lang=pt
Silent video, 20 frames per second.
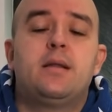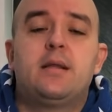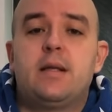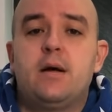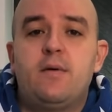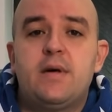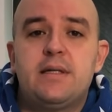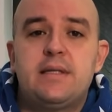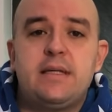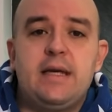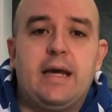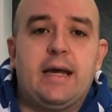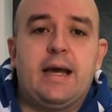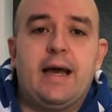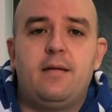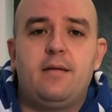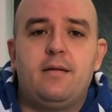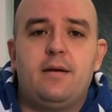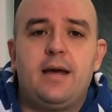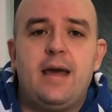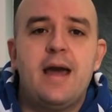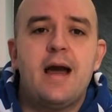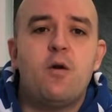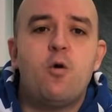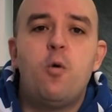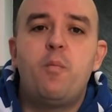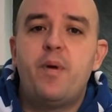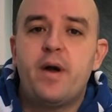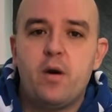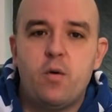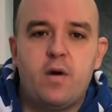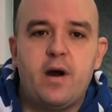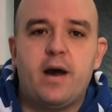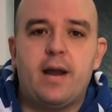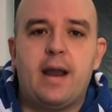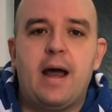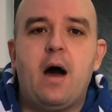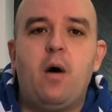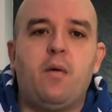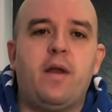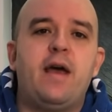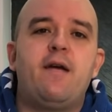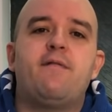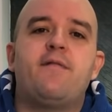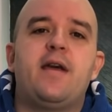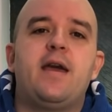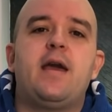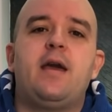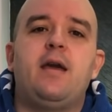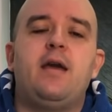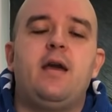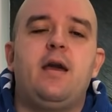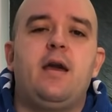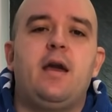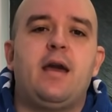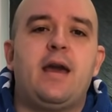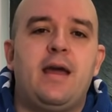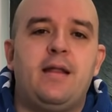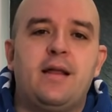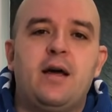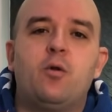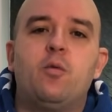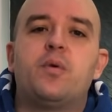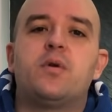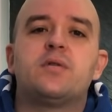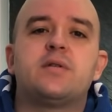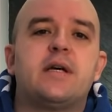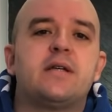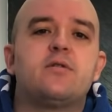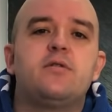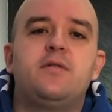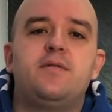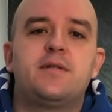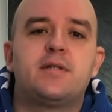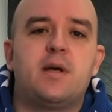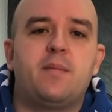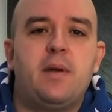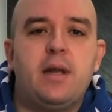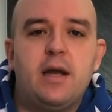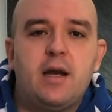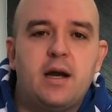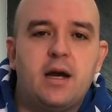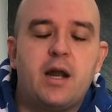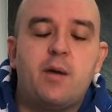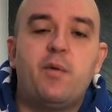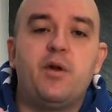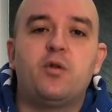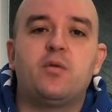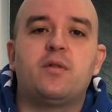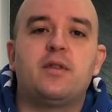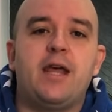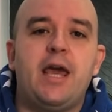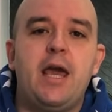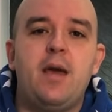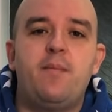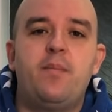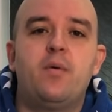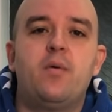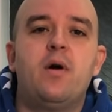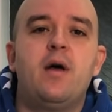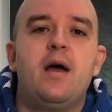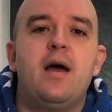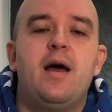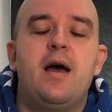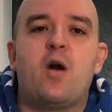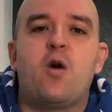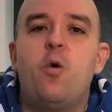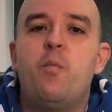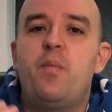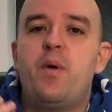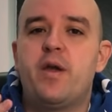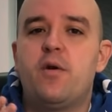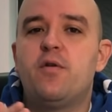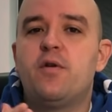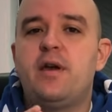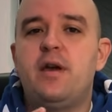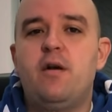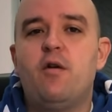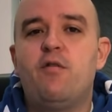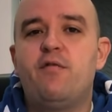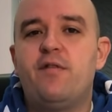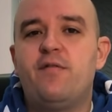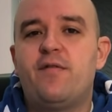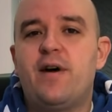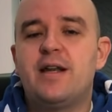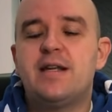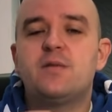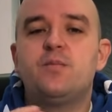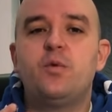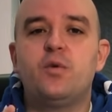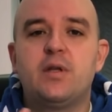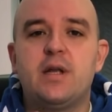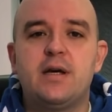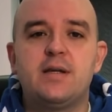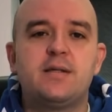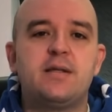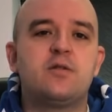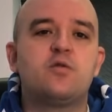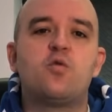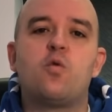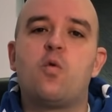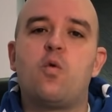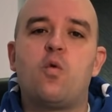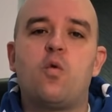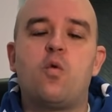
Então, assim, quem acompanha o canal, né, vem, e quem está no processo de vista americana há muito tempo, acompanhou que houve várias mudanças